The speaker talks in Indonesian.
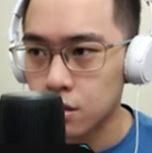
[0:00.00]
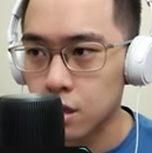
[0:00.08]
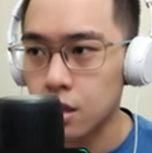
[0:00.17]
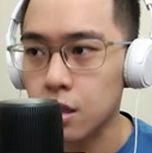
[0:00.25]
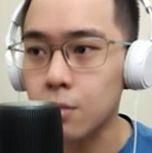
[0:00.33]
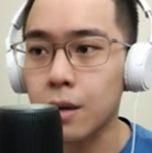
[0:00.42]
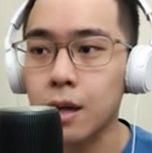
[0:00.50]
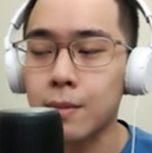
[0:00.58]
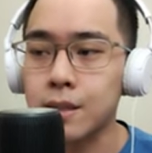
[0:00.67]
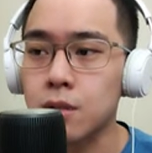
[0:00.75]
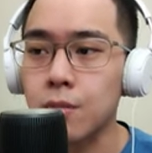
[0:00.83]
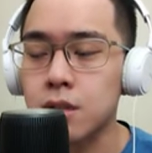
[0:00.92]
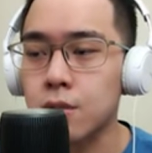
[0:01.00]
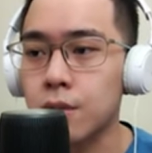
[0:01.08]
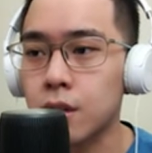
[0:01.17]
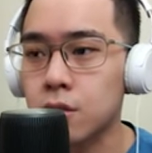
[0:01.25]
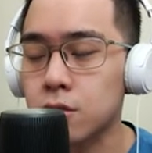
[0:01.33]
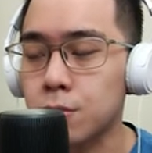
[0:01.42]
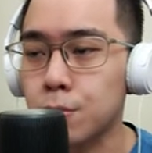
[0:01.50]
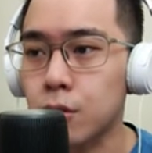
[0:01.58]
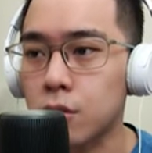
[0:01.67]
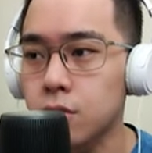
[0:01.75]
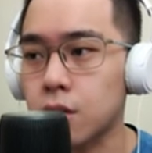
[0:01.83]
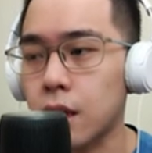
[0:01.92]
Dan ini ma masih main sama
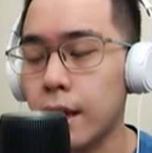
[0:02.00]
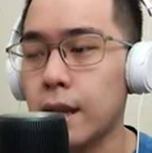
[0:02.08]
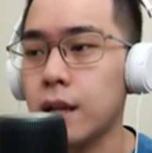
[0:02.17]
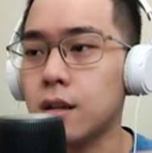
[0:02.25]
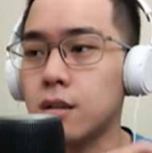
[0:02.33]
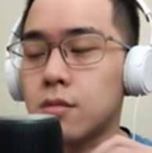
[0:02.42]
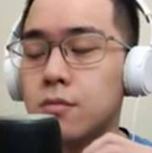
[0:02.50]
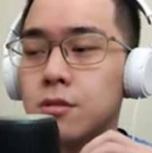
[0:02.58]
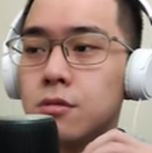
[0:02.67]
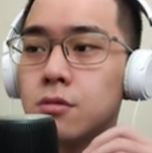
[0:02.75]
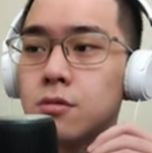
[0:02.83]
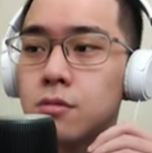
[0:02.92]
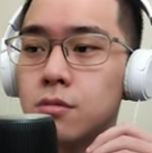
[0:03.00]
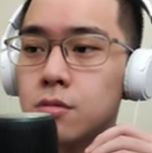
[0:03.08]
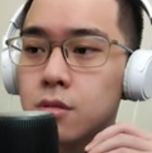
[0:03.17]
Book. Gak enak ya menurutku.